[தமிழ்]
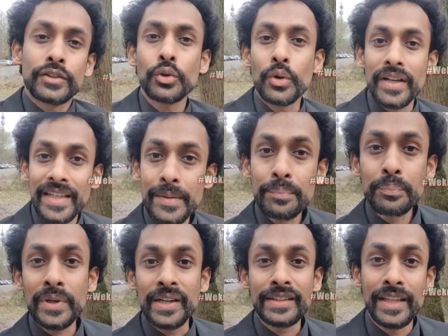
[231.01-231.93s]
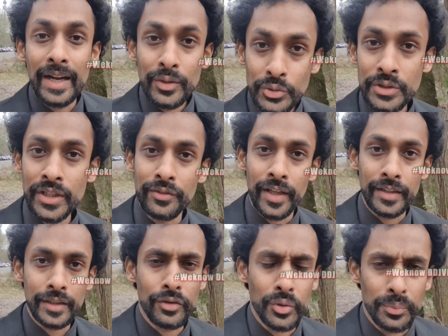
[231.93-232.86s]
ஸோ இப்போ தனுஷ் இந்த
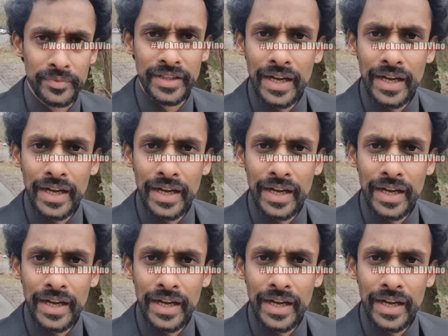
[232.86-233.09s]
விடயத்துக்கு வரும்